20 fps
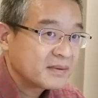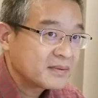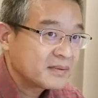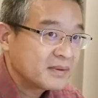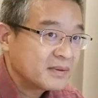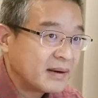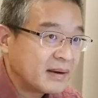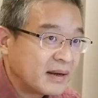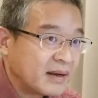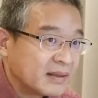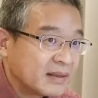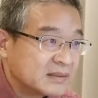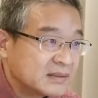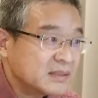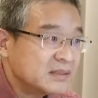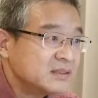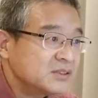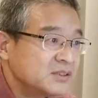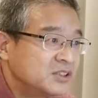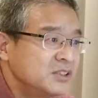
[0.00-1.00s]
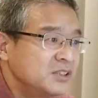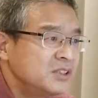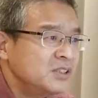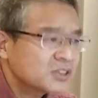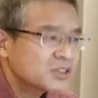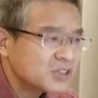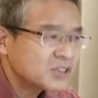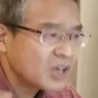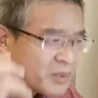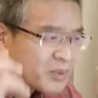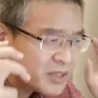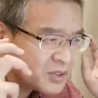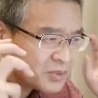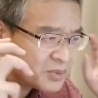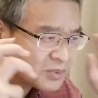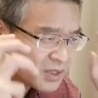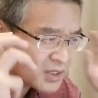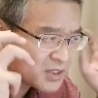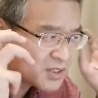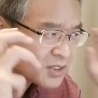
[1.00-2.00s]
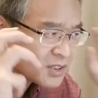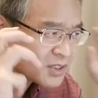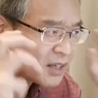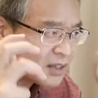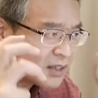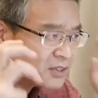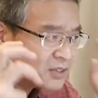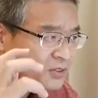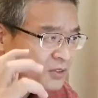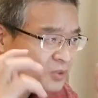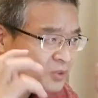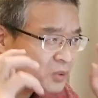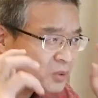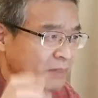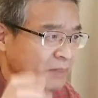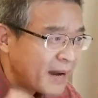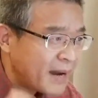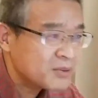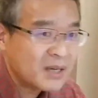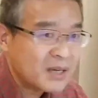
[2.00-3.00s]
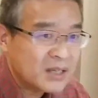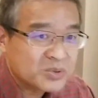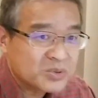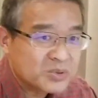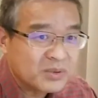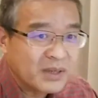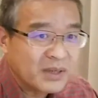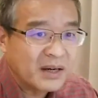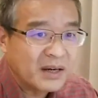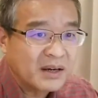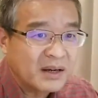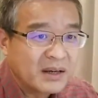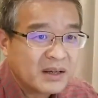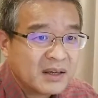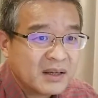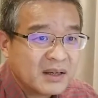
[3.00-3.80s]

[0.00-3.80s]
对吧？这是一稍微有点智商的人都能判断出来了。